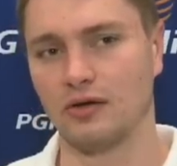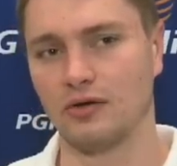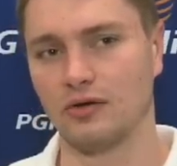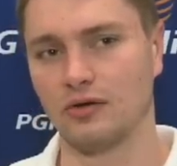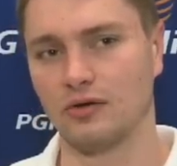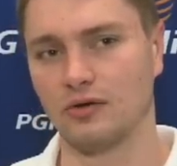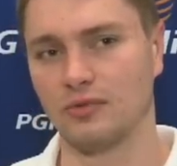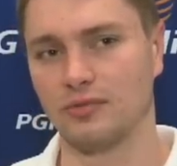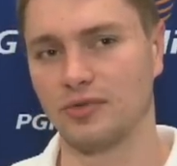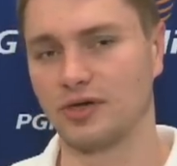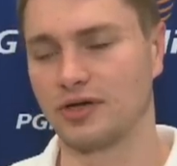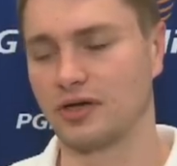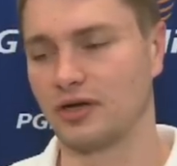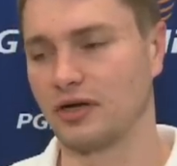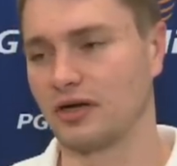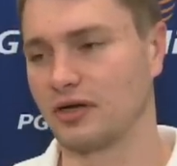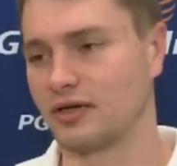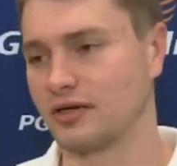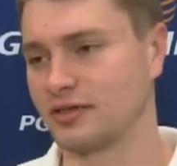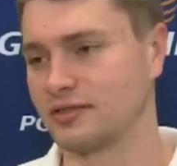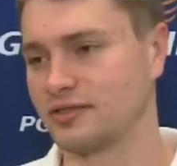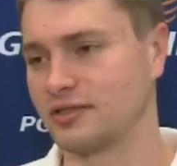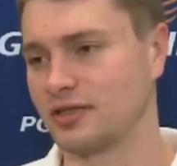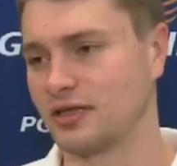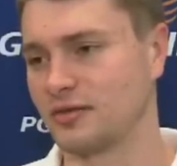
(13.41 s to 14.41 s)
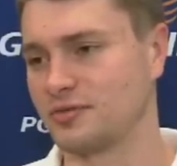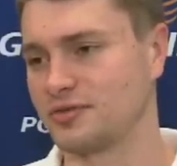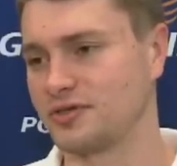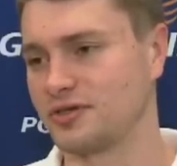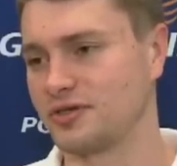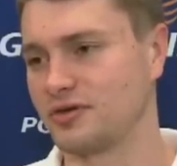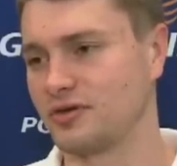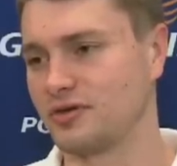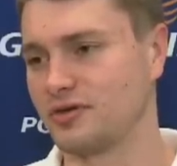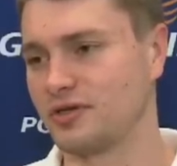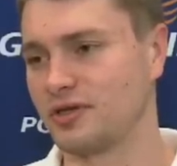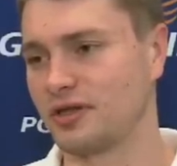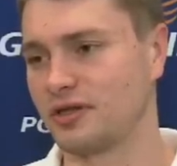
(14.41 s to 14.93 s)
u Michaela Hansena
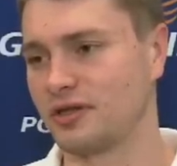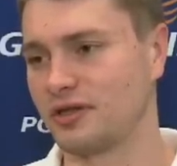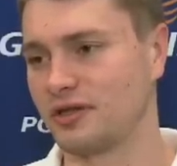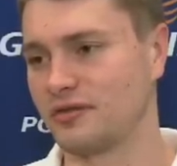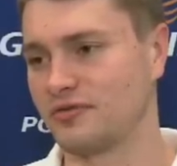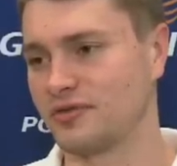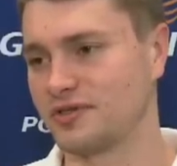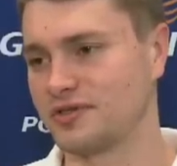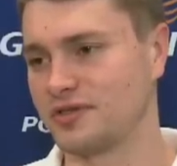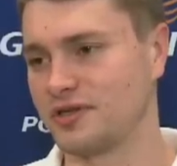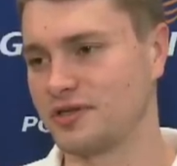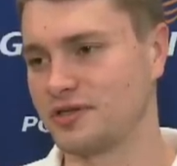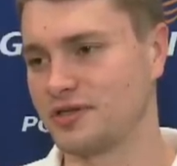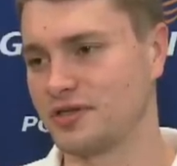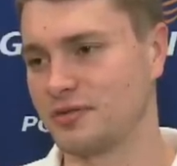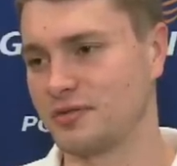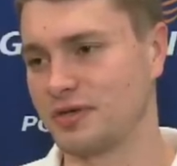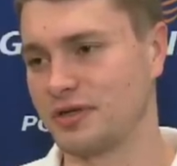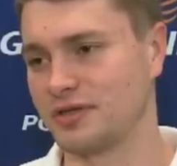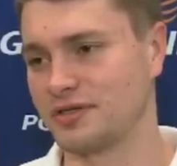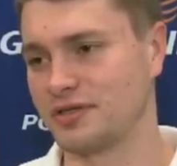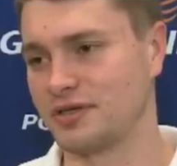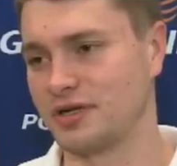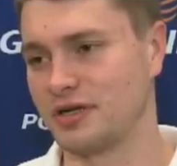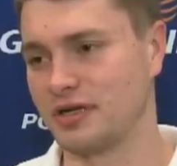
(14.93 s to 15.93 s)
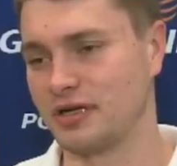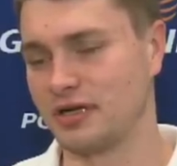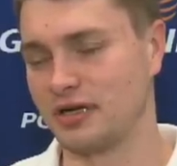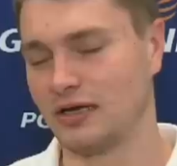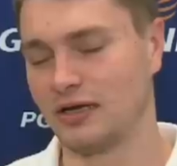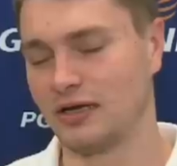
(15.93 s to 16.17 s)
przychodzi na te najważniejsze mecze.